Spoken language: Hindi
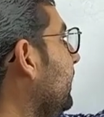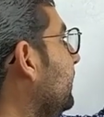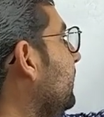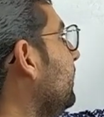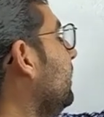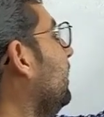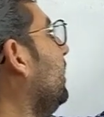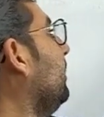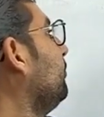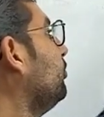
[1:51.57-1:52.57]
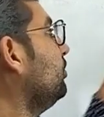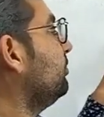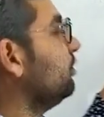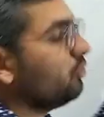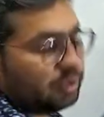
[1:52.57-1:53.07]
है कि हमको
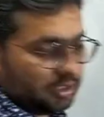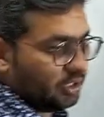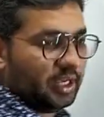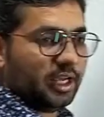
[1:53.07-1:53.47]
इसमें कुछ ऐसा